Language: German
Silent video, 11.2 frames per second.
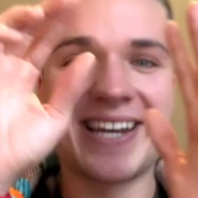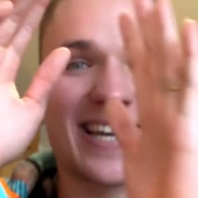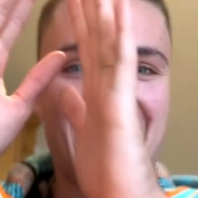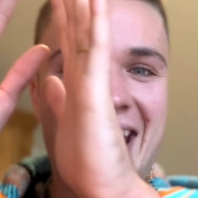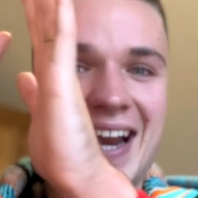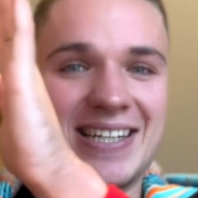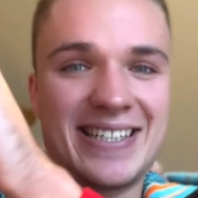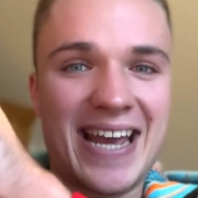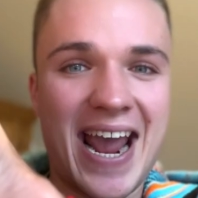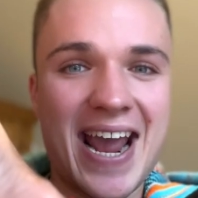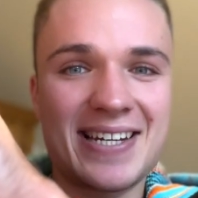
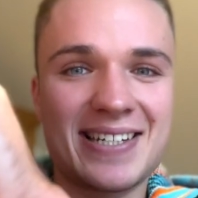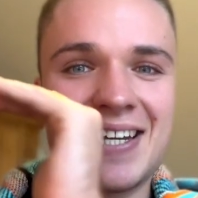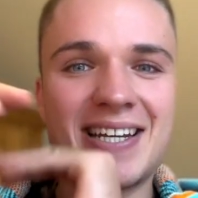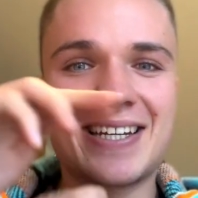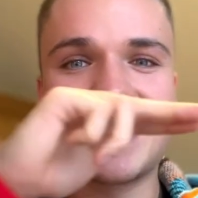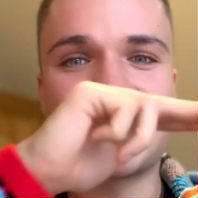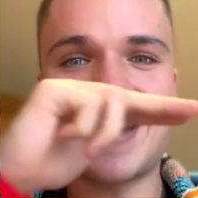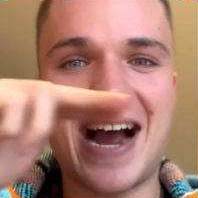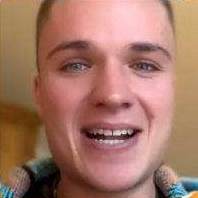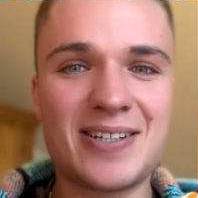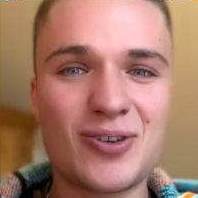Realität geteilt